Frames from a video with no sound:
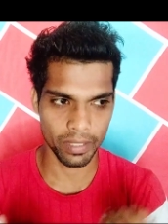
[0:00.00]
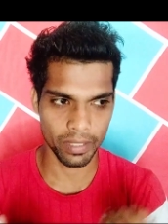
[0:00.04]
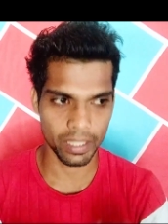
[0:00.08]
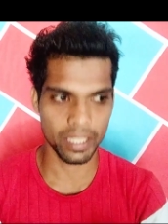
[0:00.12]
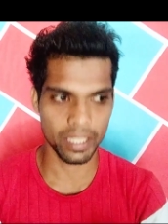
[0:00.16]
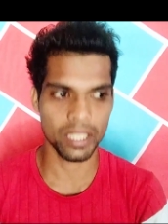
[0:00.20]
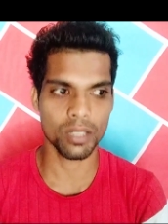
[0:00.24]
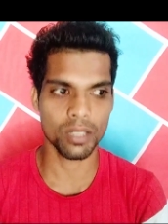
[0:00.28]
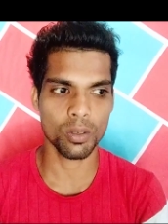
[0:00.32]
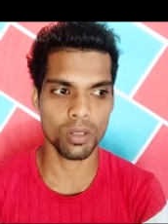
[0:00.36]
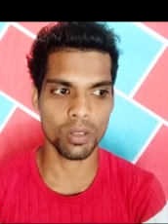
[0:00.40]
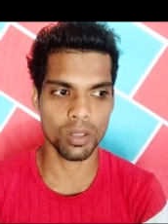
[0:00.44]

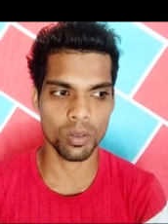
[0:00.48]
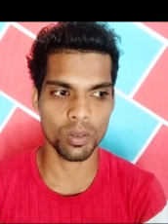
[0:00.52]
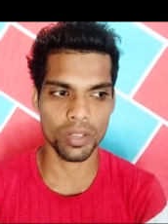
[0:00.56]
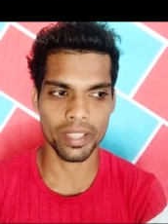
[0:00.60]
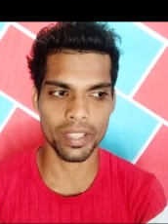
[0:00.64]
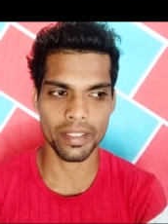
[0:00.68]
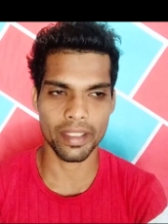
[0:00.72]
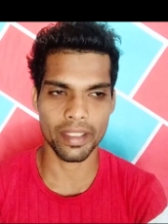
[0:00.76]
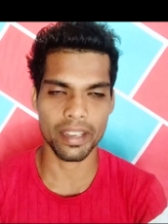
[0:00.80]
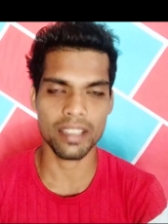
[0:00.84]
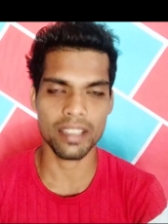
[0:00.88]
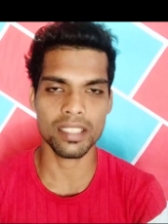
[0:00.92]
விளங்கி
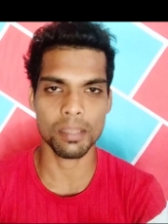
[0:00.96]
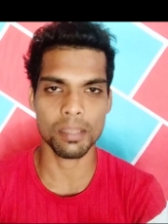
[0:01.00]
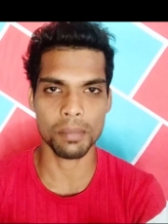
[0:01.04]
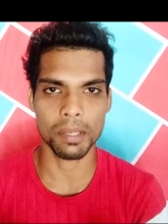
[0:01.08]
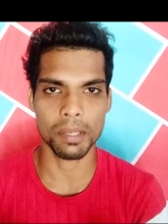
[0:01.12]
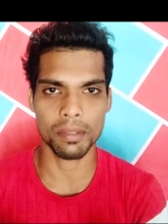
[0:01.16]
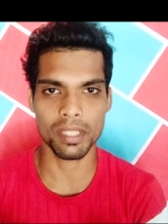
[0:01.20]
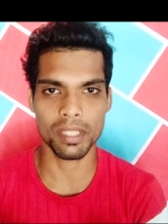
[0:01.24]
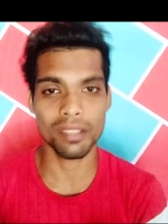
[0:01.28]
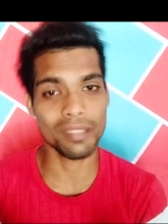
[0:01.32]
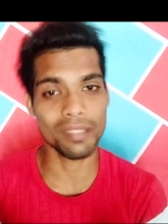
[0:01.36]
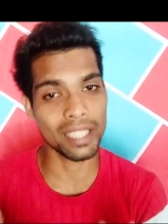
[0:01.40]
கொள்ளக்கூடிய இருக்கும்
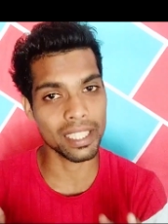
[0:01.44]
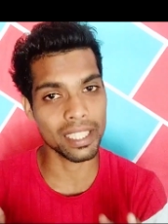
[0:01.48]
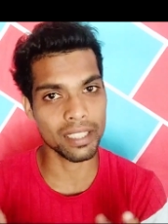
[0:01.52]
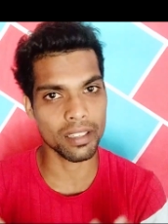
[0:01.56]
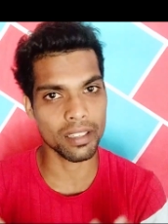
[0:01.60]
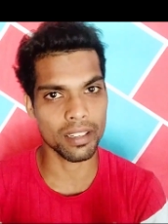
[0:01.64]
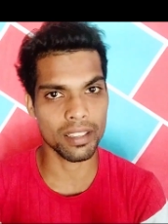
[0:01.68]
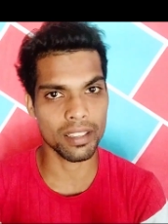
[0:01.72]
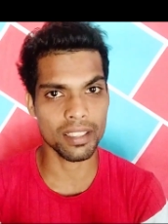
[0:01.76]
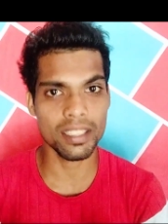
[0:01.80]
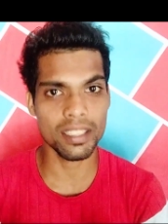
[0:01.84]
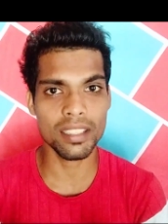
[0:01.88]
சமயம் வந்துட்டு
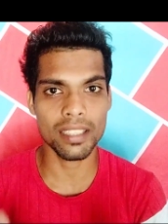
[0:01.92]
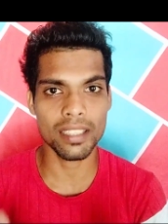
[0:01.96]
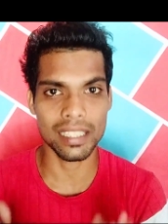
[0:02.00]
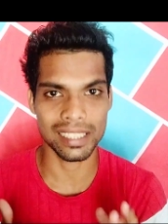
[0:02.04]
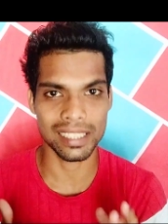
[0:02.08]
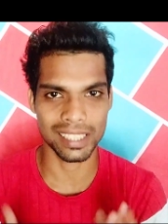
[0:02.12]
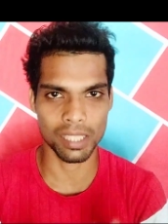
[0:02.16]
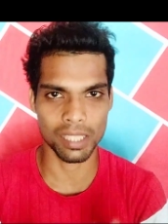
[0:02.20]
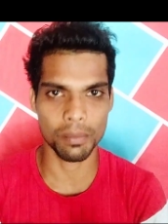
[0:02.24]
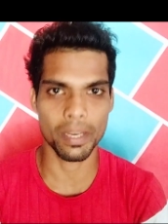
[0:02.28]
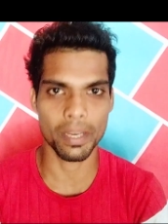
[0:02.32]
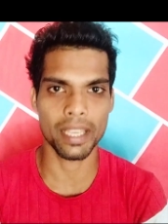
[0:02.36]
விளங்கி
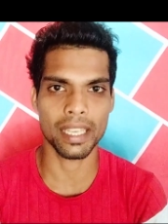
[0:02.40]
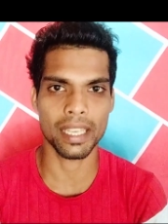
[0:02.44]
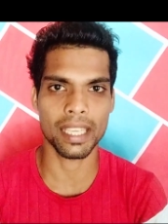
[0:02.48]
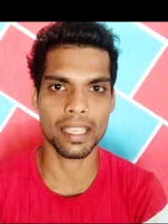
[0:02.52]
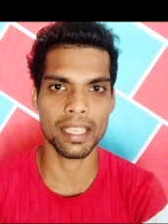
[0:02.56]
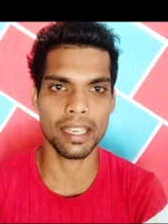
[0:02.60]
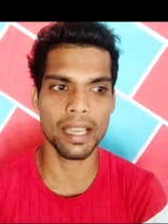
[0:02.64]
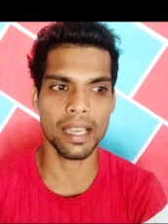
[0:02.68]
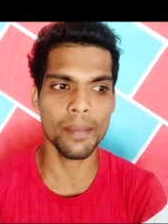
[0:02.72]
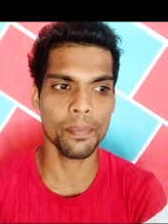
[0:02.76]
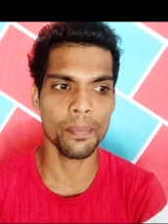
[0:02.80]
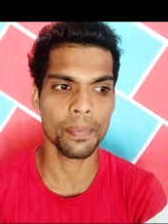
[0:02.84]
கஷ்டமாக
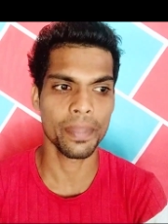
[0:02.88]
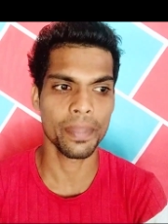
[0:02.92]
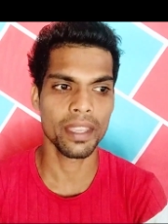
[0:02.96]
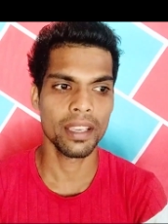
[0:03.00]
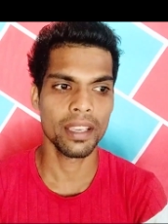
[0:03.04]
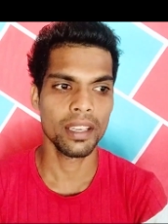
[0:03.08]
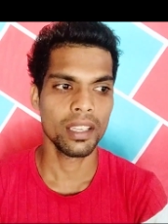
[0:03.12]
இருக்கலாம்